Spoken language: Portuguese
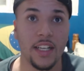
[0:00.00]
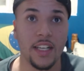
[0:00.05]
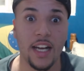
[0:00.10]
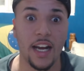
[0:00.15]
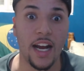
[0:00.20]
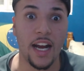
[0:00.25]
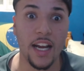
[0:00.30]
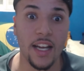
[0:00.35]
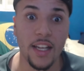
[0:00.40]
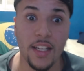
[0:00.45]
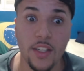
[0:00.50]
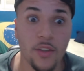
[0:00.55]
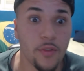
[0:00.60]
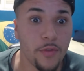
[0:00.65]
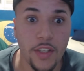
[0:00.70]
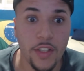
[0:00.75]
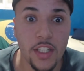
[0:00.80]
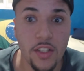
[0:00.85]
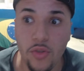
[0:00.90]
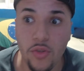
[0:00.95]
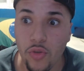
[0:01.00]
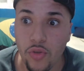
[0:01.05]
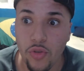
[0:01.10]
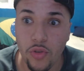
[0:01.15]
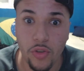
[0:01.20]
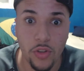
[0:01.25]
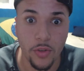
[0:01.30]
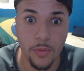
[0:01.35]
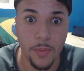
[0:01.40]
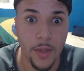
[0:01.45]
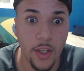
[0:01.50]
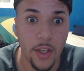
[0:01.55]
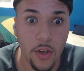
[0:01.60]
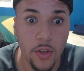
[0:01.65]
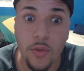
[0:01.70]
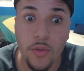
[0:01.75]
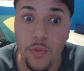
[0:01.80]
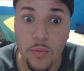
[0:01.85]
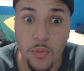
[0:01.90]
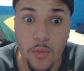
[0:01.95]
Ai, e o Vinícius Júnior, melhor
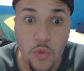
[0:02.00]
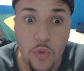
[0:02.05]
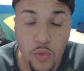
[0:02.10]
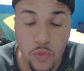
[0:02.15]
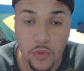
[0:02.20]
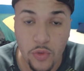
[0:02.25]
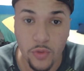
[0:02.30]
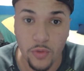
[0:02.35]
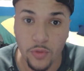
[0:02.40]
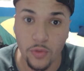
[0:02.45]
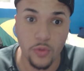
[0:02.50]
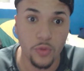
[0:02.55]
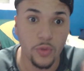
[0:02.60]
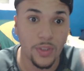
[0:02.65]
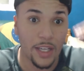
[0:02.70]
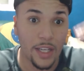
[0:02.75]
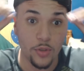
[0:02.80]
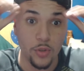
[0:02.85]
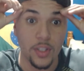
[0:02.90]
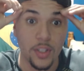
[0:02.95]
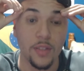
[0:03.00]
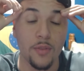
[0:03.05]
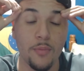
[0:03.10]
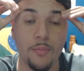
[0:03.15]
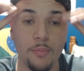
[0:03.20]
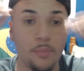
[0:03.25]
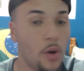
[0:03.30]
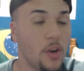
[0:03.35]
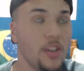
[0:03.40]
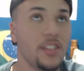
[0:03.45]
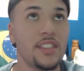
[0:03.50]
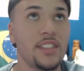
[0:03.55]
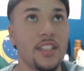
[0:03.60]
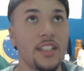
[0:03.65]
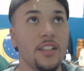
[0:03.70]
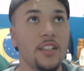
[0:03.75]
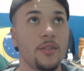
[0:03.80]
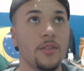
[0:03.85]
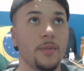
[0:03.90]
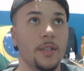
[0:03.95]
do mundo, não tá jogando bosta
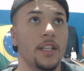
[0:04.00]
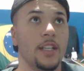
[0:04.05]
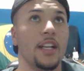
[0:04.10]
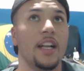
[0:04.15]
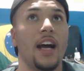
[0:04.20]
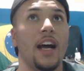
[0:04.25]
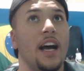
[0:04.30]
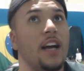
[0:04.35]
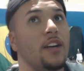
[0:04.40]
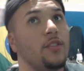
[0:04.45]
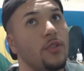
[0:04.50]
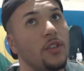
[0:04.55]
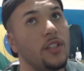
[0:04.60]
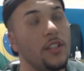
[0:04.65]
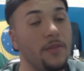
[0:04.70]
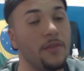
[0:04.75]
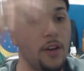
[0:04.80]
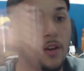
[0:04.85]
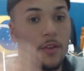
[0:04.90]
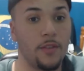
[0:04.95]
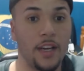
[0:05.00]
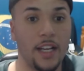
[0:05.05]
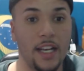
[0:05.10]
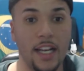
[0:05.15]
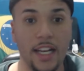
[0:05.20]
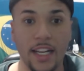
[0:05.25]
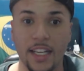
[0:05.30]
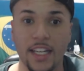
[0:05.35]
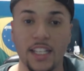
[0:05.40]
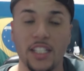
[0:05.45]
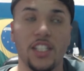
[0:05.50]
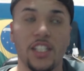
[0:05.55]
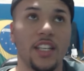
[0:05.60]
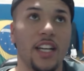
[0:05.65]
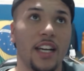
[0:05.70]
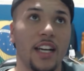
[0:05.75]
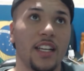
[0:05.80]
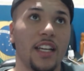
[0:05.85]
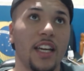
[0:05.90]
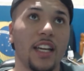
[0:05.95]
nenhuma. Aí o Dorival vai lá e quer
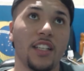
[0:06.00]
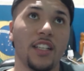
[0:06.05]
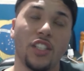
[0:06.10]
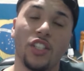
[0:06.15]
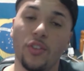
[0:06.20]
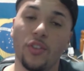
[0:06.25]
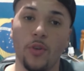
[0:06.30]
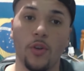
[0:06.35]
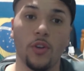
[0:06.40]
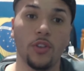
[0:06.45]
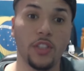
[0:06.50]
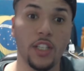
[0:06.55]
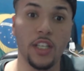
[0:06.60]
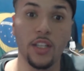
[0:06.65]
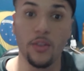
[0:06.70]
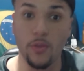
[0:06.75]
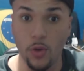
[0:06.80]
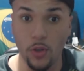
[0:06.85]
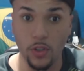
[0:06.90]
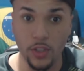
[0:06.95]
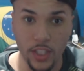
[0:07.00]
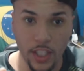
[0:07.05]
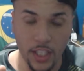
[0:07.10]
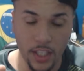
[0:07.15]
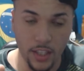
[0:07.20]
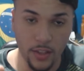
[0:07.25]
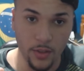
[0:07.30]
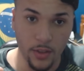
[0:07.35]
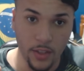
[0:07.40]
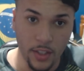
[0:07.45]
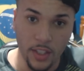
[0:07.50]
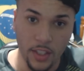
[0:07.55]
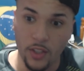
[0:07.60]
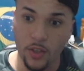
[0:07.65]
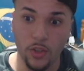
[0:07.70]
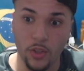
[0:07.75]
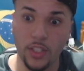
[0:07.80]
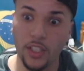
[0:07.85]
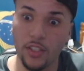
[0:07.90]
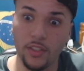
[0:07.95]
tirar quem? Tira o Rodrigo. Rodrigo,
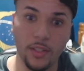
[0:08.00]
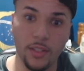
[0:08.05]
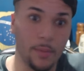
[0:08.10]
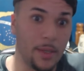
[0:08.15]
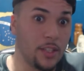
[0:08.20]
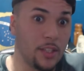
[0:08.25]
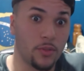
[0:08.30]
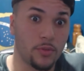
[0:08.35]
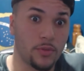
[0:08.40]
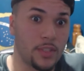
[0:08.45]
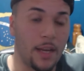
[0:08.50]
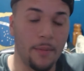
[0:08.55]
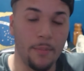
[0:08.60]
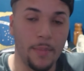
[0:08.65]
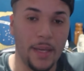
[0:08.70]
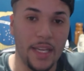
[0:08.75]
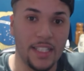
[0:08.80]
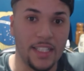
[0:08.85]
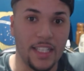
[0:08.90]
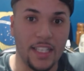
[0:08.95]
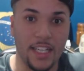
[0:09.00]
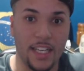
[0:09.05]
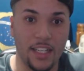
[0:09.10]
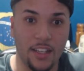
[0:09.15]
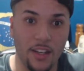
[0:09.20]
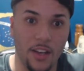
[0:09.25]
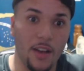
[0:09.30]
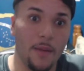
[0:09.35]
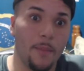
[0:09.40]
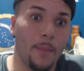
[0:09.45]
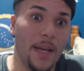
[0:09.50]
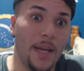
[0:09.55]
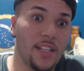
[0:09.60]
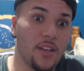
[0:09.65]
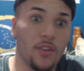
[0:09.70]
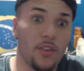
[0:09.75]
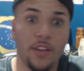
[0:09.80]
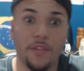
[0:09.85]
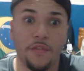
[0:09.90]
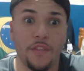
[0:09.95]
Rodrigo também não tá bem, tá ligado? Mas é o
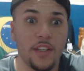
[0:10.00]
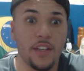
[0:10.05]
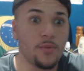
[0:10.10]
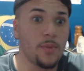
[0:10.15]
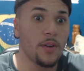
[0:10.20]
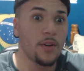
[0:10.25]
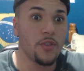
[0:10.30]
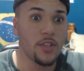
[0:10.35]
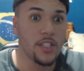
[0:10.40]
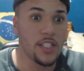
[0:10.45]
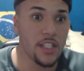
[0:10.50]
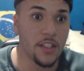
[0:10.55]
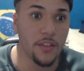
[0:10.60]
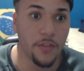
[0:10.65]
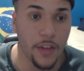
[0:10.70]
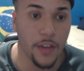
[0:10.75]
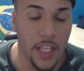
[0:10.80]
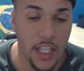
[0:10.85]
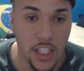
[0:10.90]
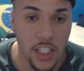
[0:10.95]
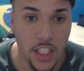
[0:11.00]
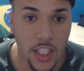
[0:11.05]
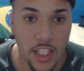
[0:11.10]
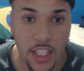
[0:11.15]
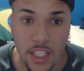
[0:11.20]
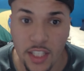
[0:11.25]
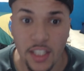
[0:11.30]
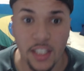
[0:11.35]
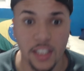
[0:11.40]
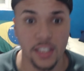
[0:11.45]
que faz uma coisinha diferente ali.